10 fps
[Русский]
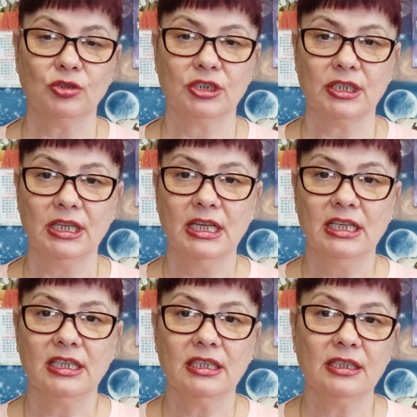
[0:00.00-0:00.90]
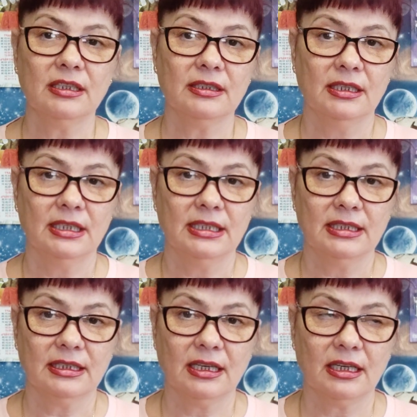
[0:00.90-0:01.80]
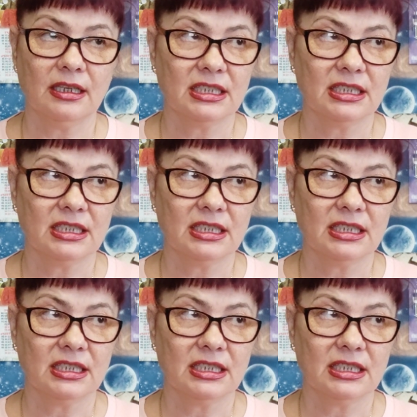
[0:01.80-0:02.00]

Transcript: уже э, как